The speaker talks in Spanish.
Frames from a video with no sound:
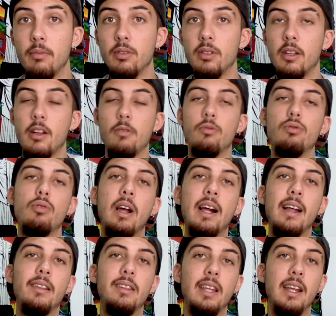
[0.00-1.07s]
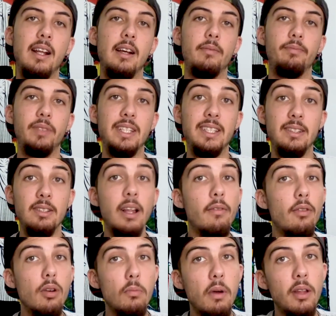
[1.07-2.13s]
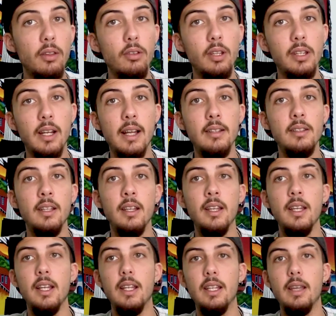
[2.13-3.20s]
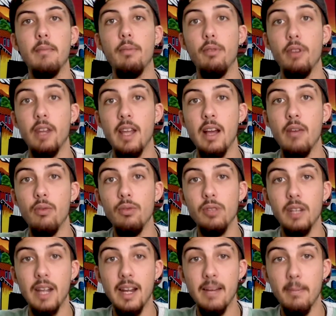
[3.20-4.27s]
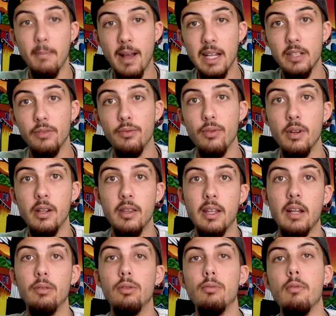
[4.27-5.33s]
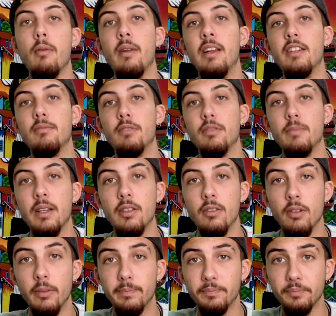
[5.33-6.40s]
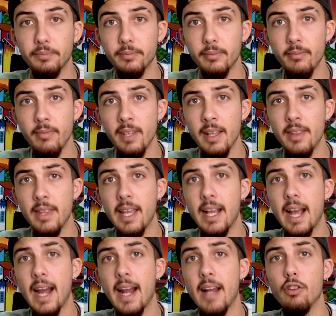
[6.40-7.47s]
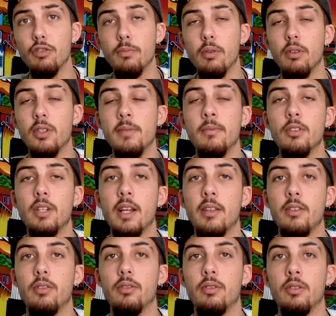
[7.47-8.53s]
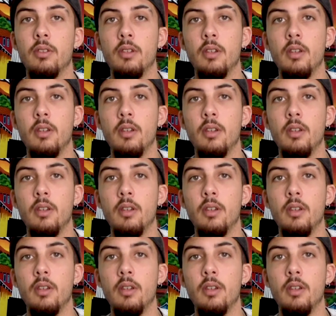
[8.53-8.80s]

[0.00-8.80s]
pues tenemos una cantera que se está formando detrás que podría aún traer más fuerza al automovilismo español de cara a los próximos años.